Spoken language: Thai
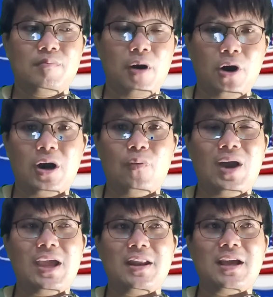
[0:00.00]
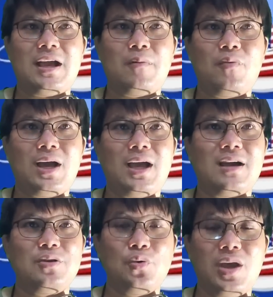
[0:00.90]
มองเอาไว้นะครับว่า
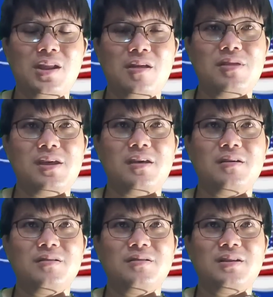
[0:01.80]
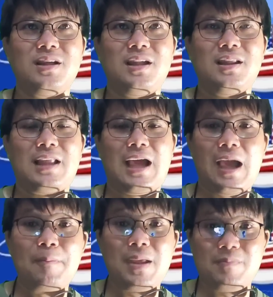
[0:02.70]
USTC ถ้า
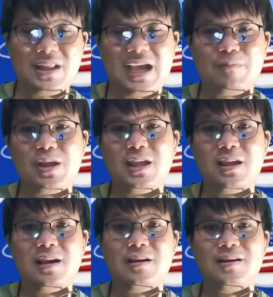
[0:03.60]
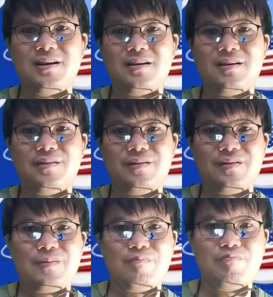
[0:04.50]
เป็นไปตามนี้
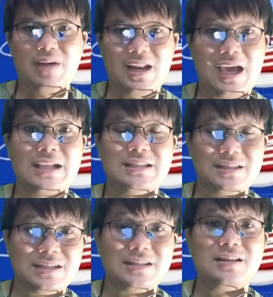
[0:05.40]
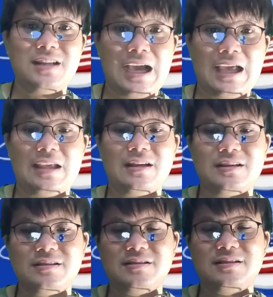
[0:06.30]
มันอาจจะเกิดขึ้นได้
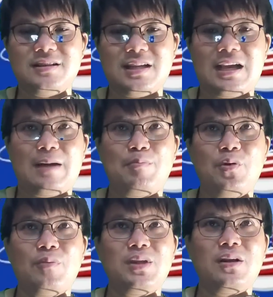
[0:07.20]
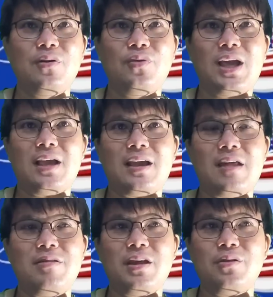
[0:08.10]
นะครับรวมถึง Luna
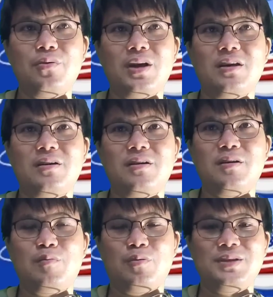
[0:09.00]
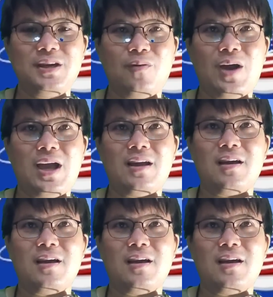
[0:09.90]
Classic ด้วยผมเชื่อว่า